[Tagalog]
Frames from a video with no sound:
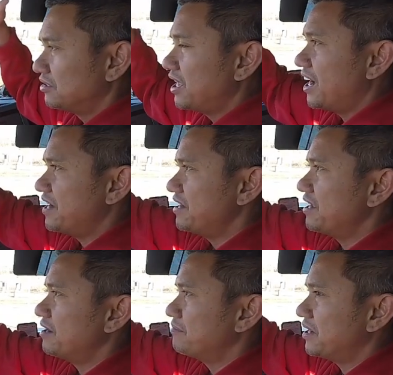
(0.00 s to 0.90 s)
daan
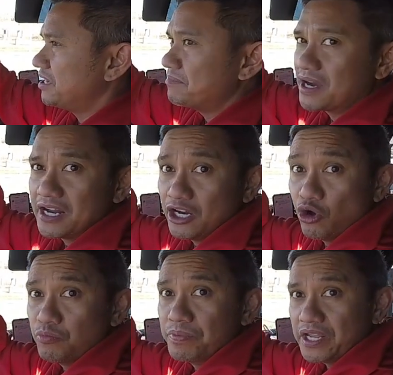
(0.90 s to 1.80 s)
na may mga
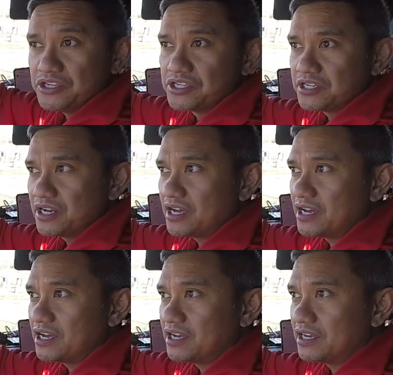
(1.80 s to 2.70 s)
low bridge
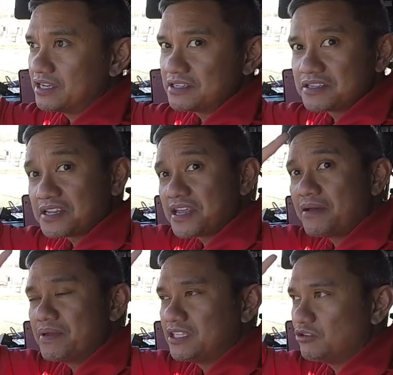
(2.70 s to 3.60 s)
na
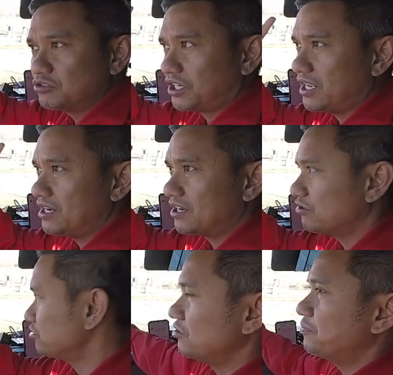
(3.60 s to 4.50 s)
sasabit yung trailer
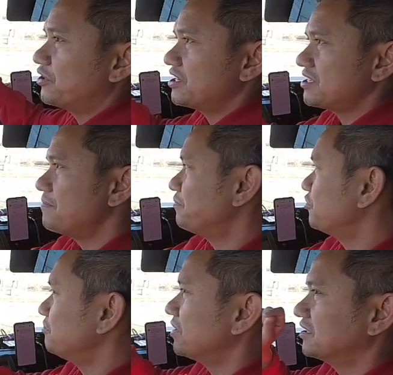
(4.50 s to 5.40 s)
ko. So, for
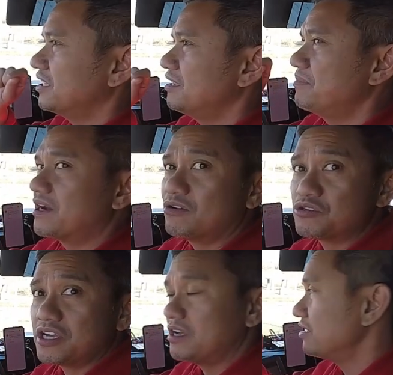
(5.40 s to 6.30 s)
example, mag-deliver
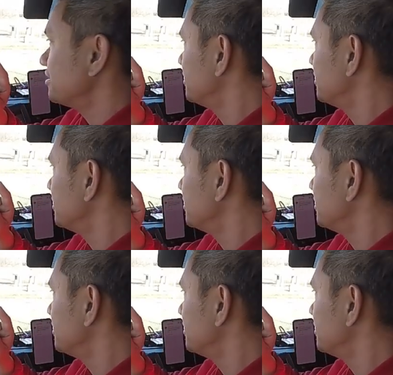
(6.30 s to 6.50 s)
ako sa